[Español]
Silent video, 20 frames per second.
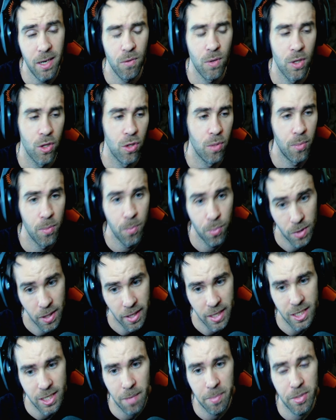Cuando
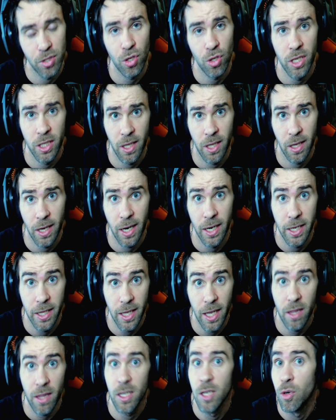dais la pestañita de
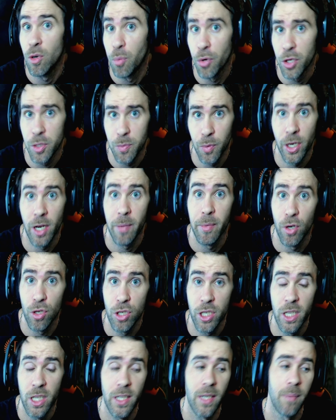calidad y lo podéis poner a
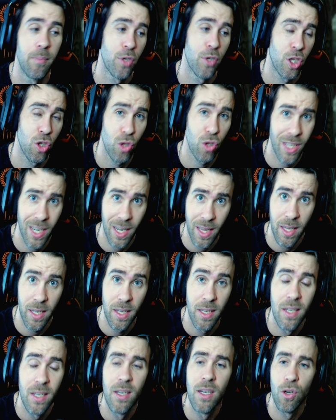1080, pues eso
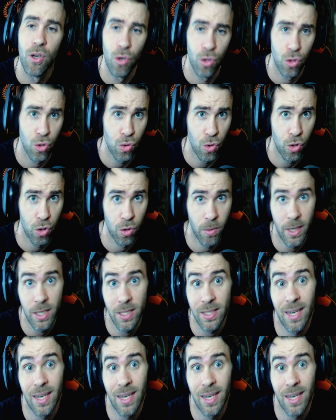tarda lo suyo, ¿vale?